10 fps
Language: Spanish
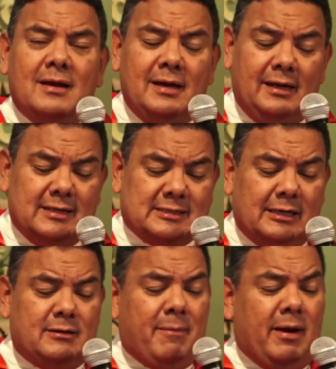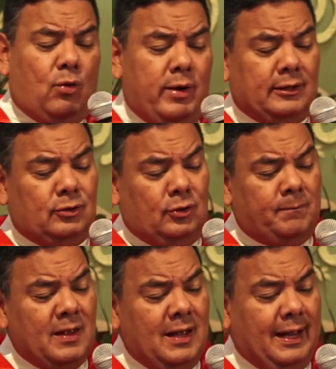y decir, ya me acuerdo
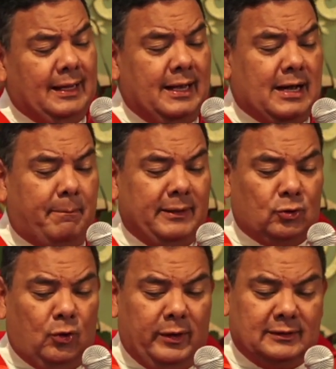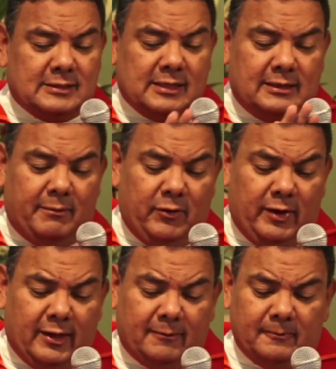en el capítulo 26 de mi
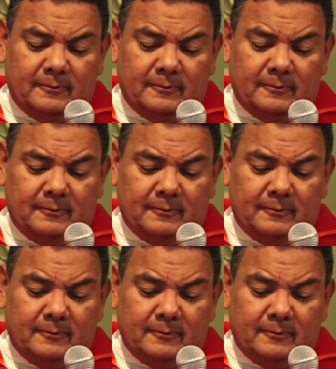vida.